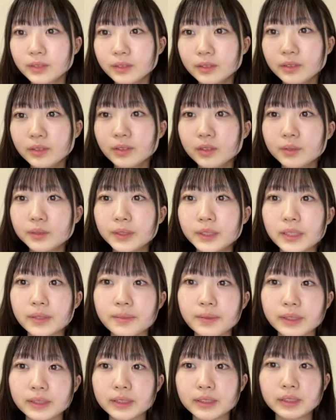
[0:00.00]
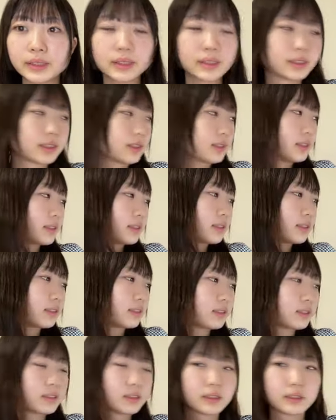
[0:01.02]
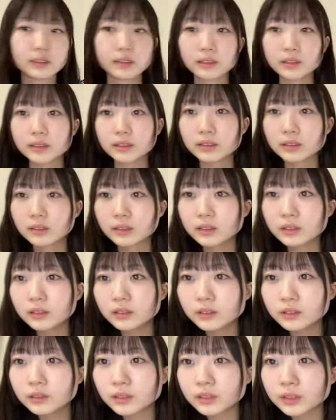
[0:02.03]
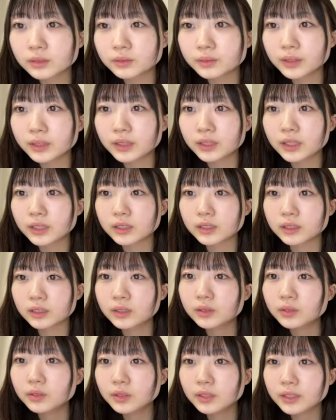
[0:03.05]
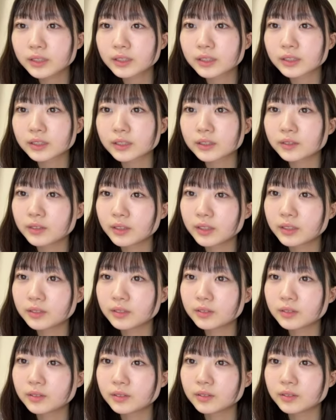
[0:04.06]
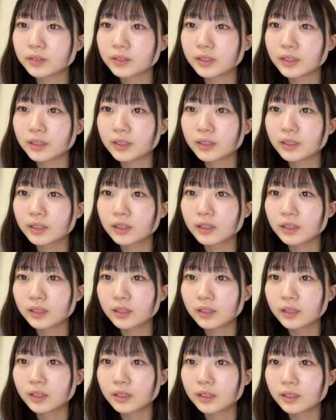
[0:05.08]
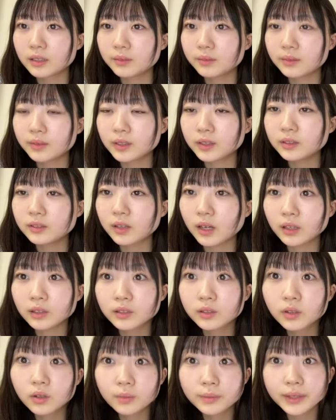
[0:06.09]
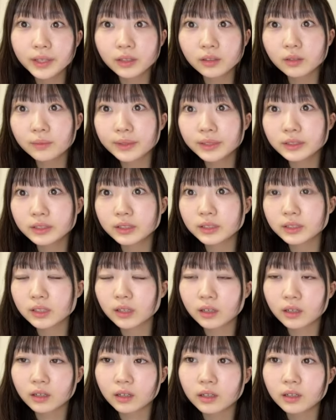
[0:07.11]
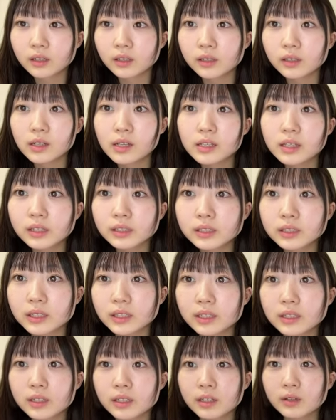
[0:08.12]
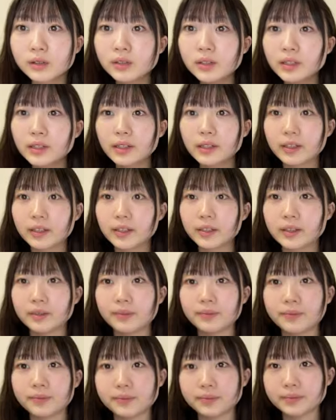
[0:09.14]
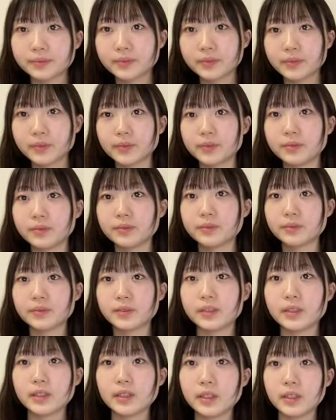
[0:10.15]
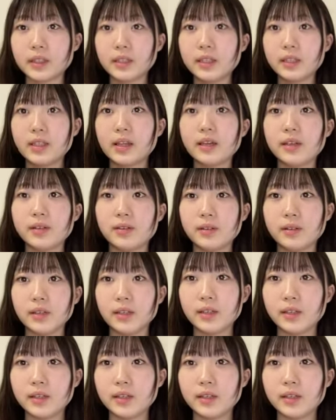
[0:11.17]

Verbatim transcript: そうよく覚えてます15分で毎日配信そうですかね15分ね港あ今日港祭りかえ確かになんか言ってたね行きたいよね